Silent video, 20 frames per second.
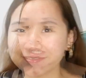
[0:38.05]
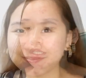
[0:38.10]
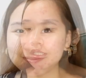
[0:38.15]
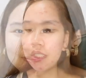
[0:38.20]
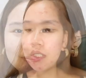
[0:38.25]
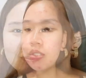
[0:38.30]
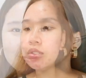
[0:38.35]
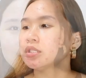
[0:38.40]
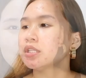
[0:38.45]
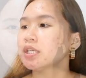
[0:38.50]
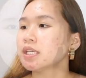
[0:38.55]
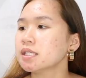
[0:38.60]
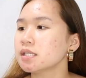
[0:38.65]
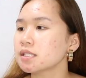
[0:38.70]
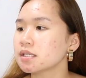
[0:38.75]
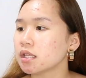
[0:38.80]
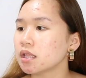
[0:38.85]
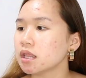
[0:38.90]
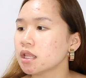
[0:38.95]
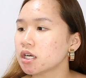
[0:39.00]
So this
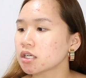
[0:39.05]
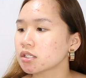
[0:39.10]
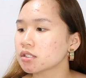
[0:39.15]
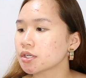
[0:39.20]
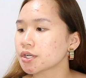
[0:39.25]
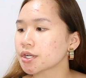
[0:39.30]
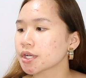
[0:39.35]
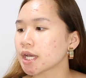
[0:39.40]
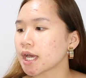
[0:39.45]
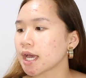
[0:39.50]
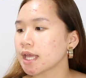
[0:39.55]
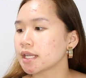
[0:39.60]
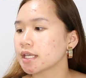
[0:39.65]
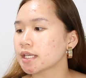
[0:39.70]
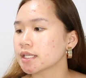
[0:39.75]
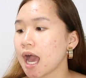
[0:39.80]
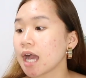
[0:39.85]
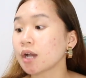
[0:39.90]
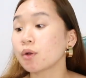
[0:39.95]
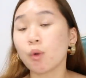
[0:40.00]
Lux
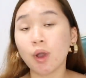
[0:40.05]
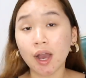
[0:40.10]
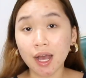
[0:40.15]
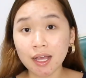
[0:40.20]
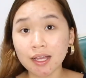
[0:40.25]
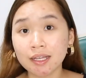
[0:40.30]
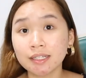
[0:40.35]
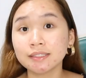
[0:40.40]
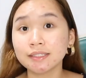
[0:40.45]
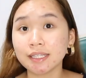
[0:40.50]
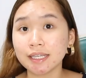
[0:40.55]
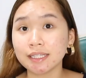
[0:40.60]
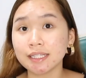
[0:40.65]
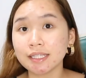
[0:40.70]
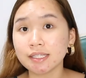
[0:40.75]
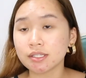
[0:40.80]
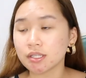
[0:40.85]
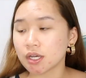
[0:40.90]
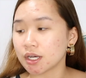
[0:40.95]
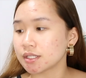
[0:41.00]
Organic Aqua
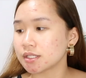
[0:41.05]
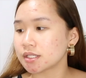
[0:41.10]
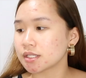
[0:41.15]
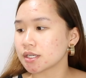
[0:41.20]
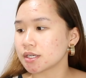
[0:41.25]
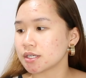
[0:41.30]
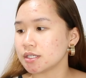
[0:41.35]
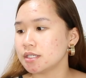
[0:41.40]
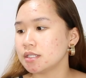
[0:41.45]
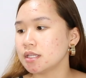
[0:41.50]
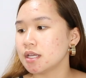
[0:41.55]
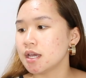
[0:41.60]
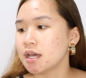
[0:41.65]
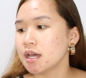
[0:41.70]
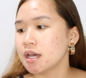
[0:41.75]
Daily Sunscreen